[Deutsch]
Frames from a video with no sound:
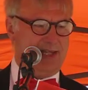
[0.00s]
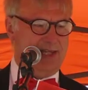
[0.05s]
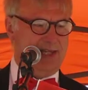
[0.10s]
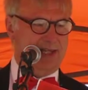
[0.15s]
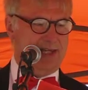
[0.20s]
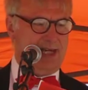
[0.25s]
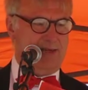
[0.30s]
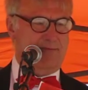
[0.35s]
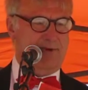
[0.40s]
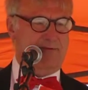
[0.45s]

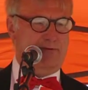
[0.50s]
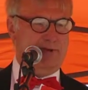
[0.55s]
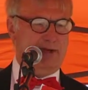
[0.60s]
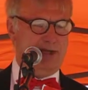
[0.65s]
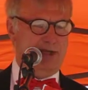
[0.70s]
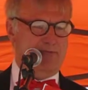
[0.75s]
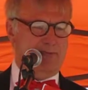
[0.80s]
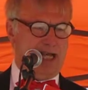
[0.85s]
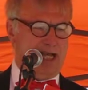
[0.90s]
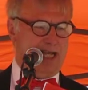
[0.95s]
Dabei wurde
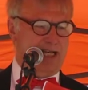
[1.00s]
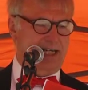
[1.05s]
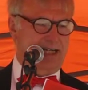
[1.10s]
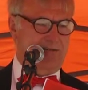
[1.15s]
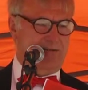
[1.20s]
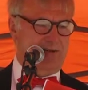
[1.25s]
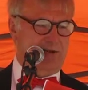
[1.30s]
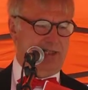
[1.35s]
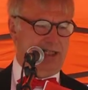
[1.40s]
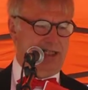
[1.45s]
immer einer
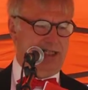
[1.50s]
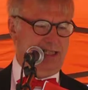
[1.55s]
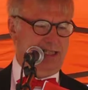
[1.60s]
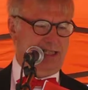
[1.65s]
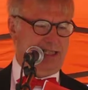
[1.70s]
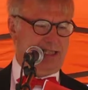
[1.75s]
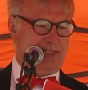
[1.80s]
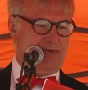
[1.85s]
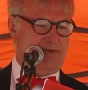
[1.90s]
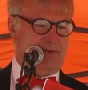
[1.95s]
von ihnen
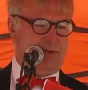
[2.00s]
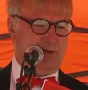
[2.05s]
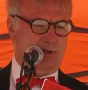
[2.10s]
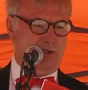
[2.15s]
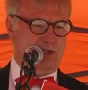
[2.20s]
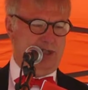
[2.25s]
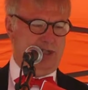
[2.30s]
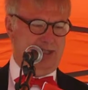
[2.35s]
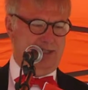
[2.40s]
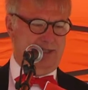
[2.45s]

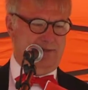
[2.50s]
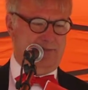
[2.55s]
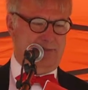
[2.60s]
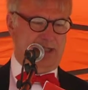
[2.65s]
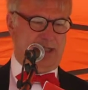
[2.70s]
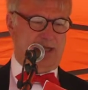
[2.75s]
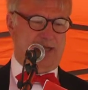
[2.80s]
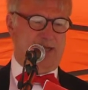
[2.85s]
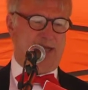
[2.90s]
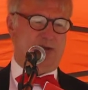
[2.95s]
gezwungen, mit
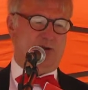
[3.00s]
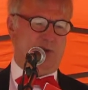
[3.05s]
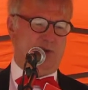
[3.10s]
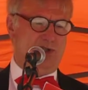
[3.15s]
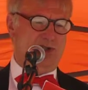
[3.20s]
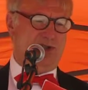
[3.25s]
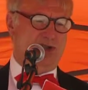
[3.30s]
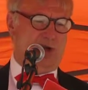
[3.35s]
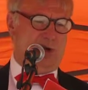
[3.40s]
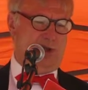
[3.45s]
einer
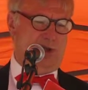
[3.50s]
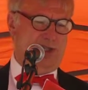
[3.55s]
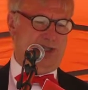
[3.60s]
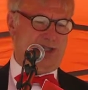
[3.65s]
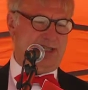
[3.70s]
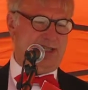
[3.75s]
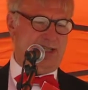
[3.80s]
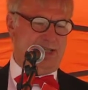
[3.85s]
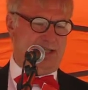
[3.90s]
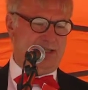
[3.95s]
großen
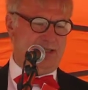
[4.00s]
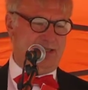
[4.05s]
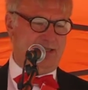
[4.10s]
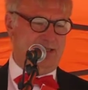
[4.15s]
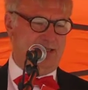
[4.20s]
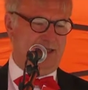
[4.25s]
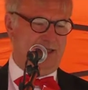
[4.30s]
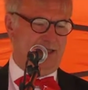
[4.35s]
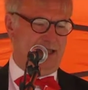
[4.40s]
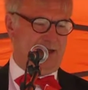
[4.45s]
Holzlatte
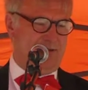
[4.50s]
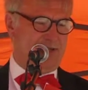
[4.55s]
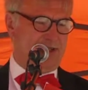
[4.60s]
auf